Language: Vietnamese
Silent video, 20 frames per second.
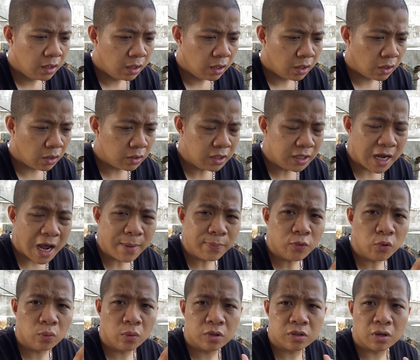nó chỉ áp
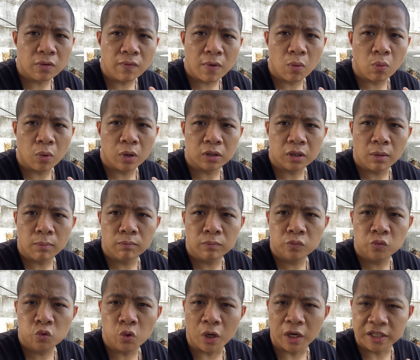dụng được trong vòng khoảng tầm
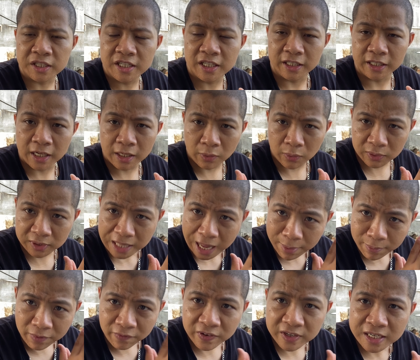chuẩn chỉ đến
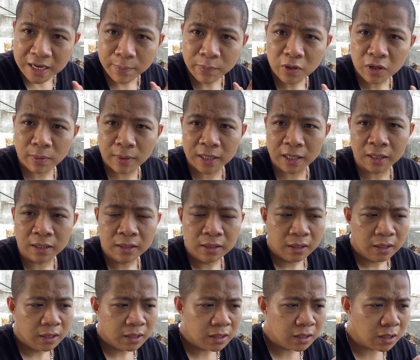khoảng 80% đấy các bác nhá
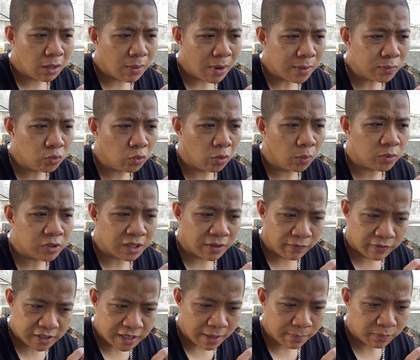chứ không áp dụng
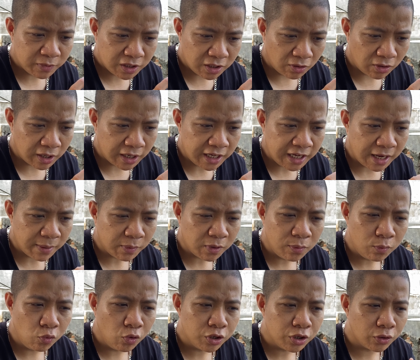100% còn anh em cứ
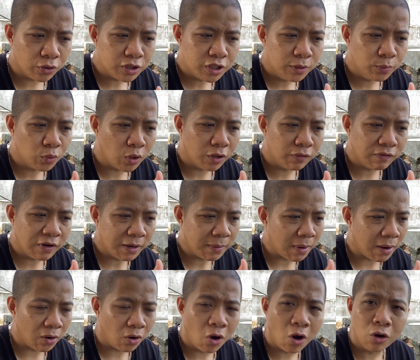mua những con chim thuần về
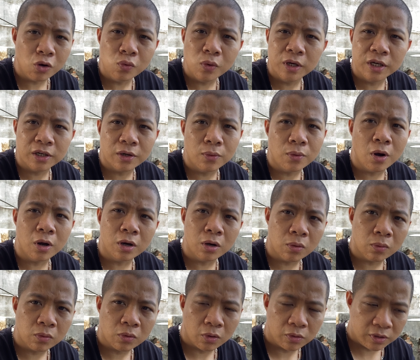bảo nó hót luôn thì không hót
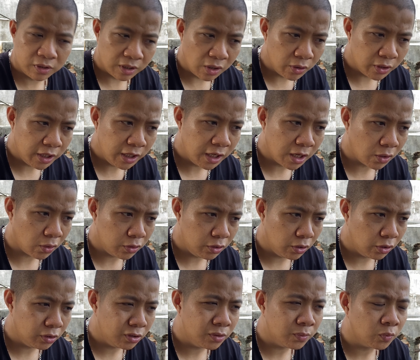đâu đôi khi là có những
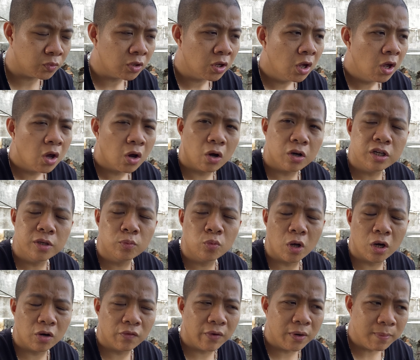cái chim con chim
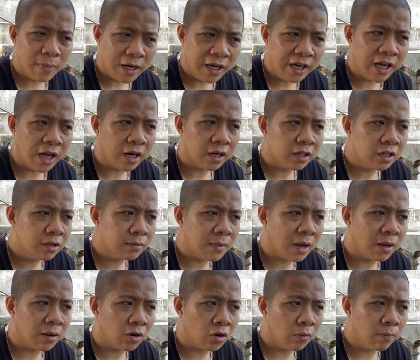thuần nó vẫn mất điện nhưng
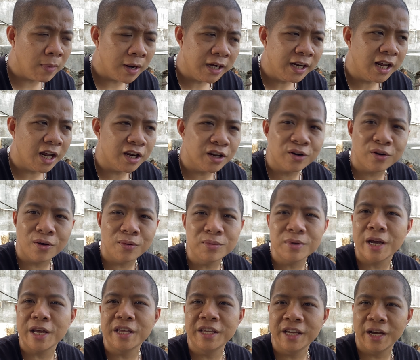mà nó mất điện nhưng nó không
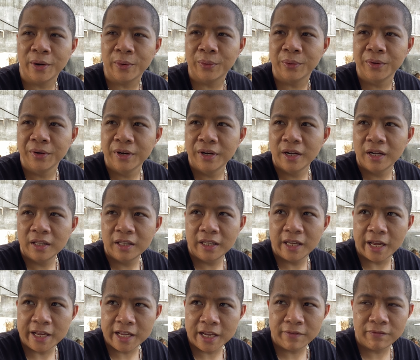nhảy nhiều thì
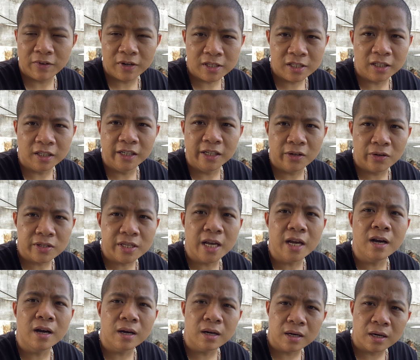anh em vẫn xử lý nó dễ
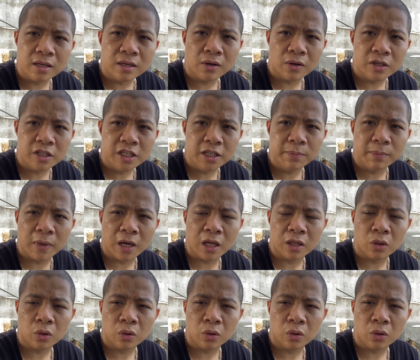hơn là những con chim mà